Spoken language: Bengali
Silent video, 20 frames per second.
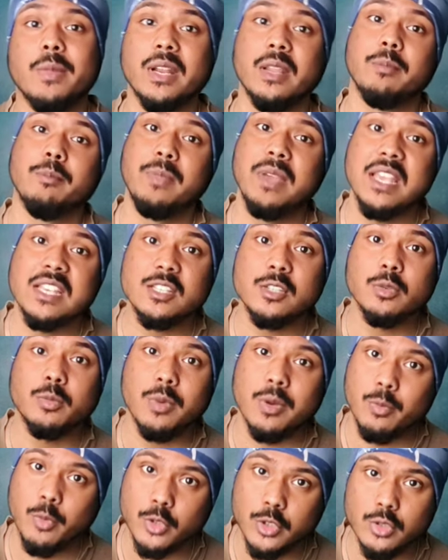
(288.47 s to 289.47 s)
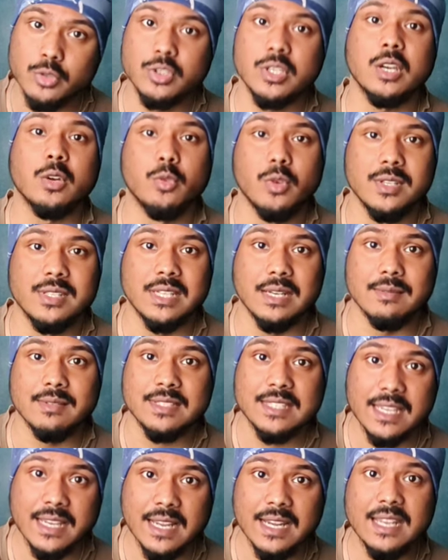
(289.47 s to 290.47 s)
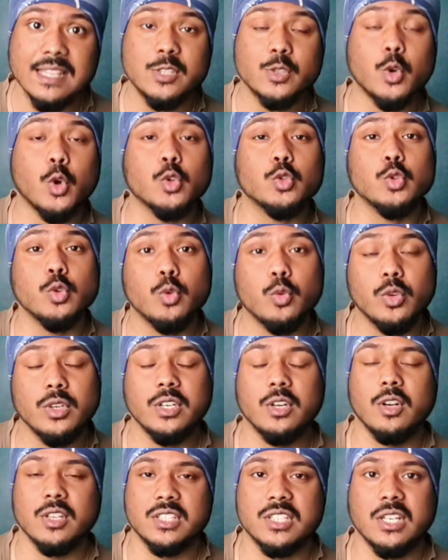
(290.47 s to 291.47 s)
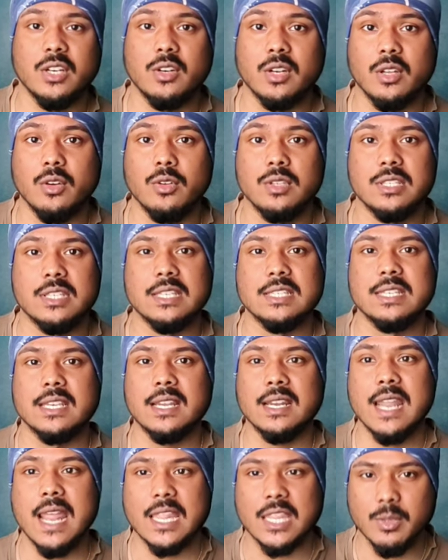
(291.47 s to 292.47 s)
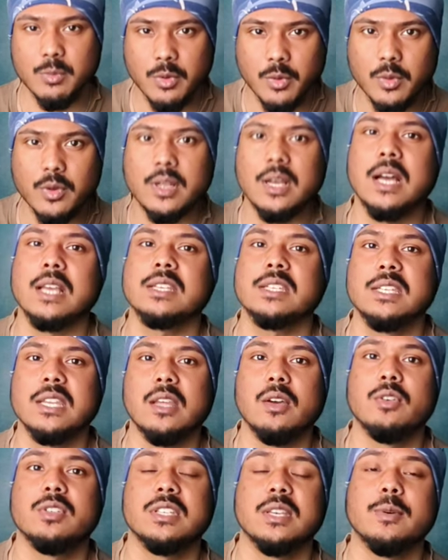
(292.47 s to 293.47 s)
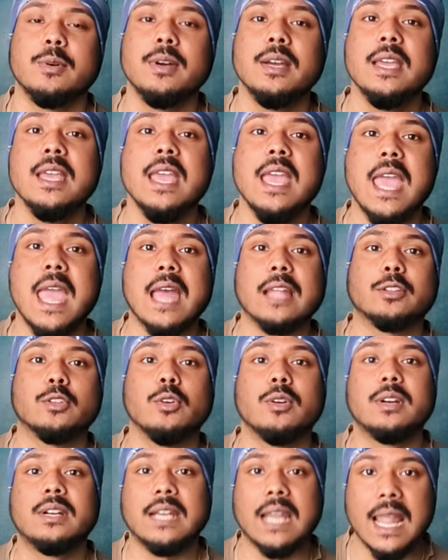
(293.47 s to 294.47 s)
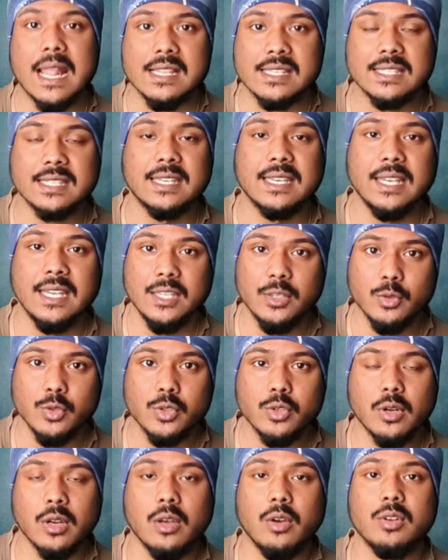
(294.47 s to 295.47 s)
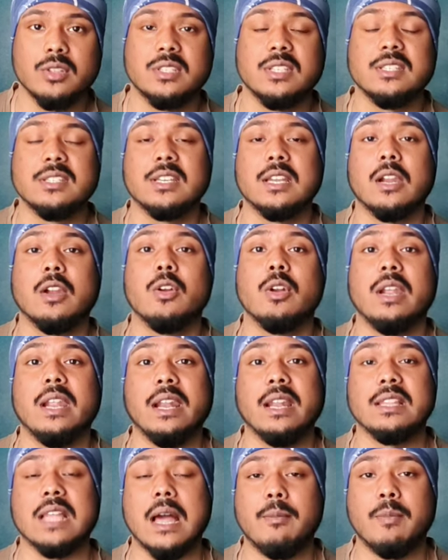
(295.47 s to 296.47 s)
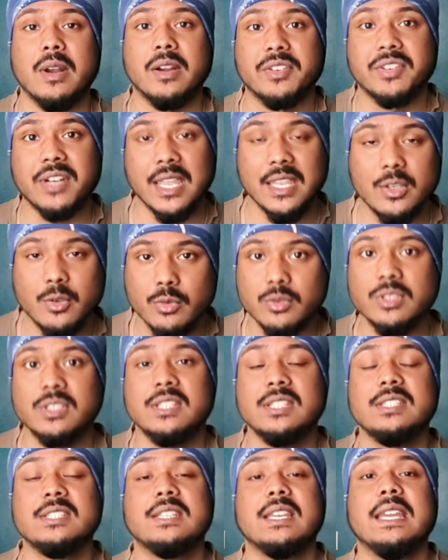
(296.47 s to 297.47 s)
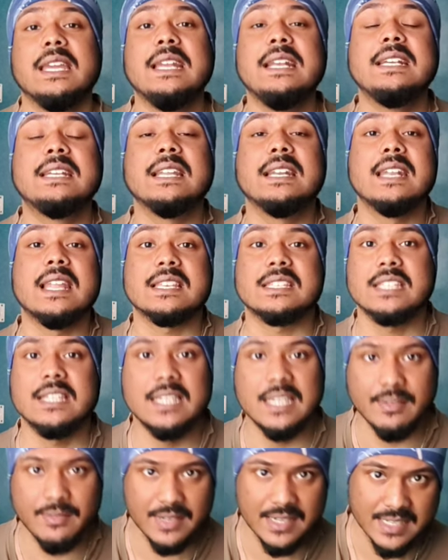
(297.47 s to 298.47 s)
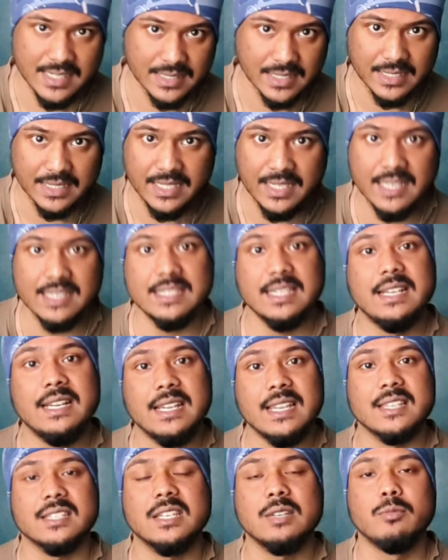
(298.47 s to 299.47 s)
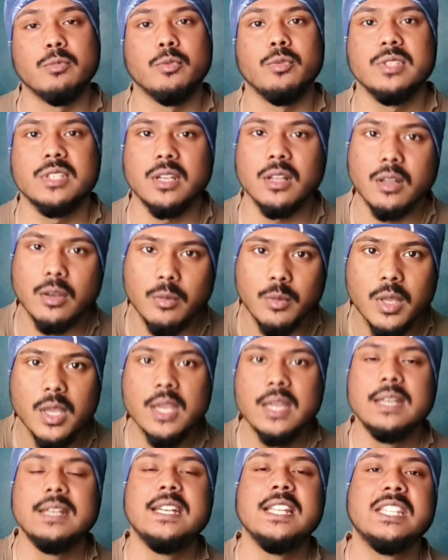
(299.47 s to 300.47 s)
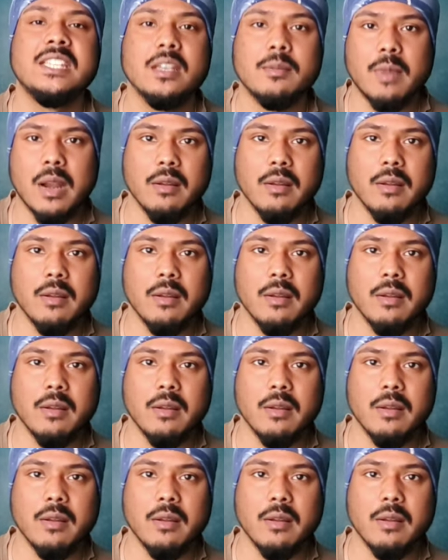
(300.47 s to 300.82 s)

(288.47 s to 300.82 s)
মানে বেশ প্রশংসা করেছিলাম সেখানে ছশো কোটির খরচা করা হচ্ছে যেখানে এত বড় বড় কাস্ট নেওয়া হচ্ছে এবং এত গ্র্যান্ড স্কেলে ইউজ করা হচ্ছে কারণ আমরা ট্রাই করছি যে ইন্টারন্যাশনাল লেভেলে যেতে ঠিক আছে ইন্টারন্যাশনাল মুভি যেরকম ডিসি